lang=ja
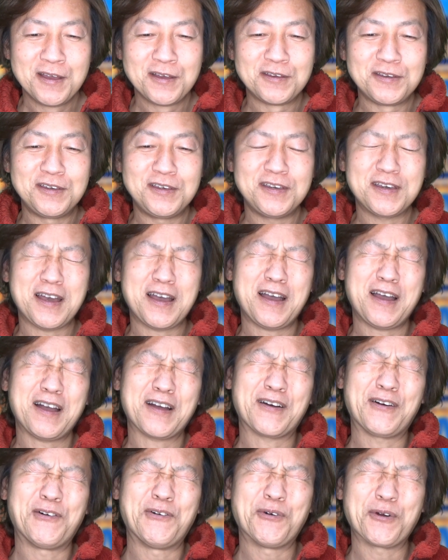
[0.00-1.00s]
い
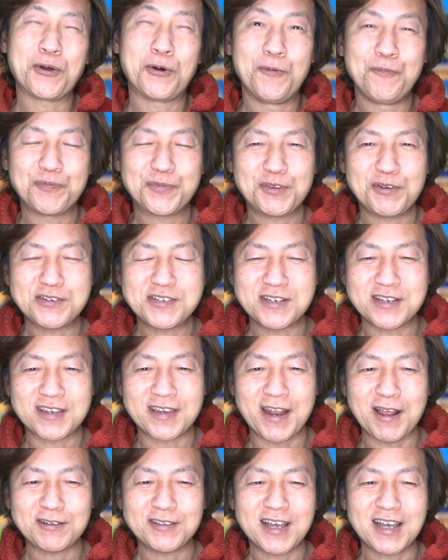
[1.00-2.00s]
やー、これ本当嬉しい。
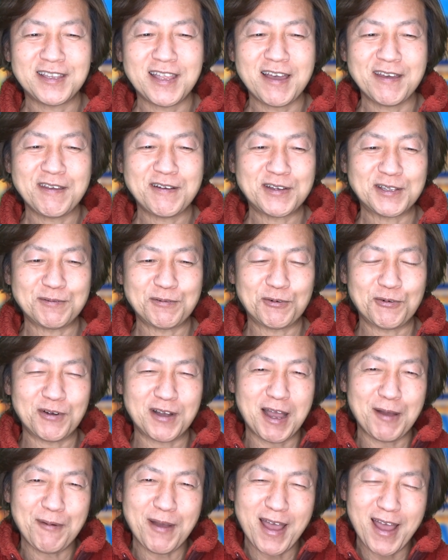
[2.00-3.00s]
キャラクターダイニングでもこう
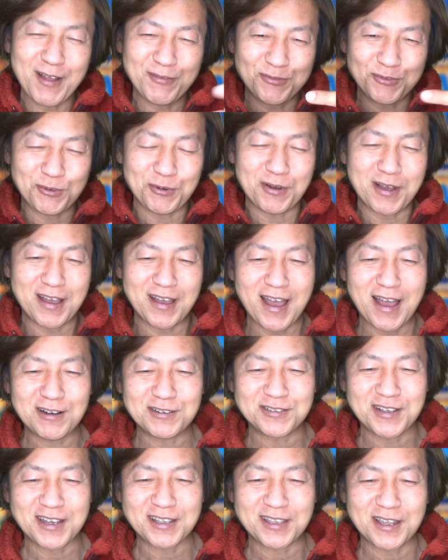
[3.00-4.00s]
ガワーッと
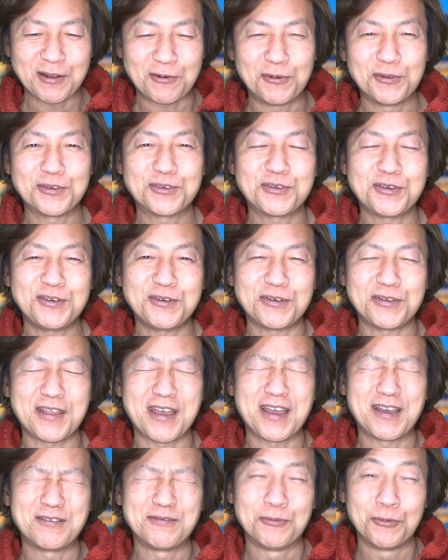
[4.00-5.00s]
ハグできたら本当いいよ
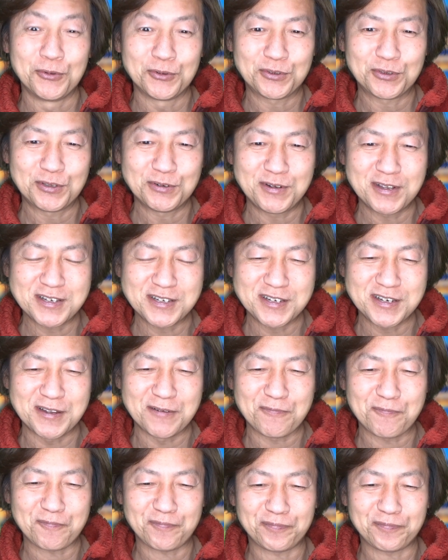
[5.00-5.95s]
ね。本当嬉しい。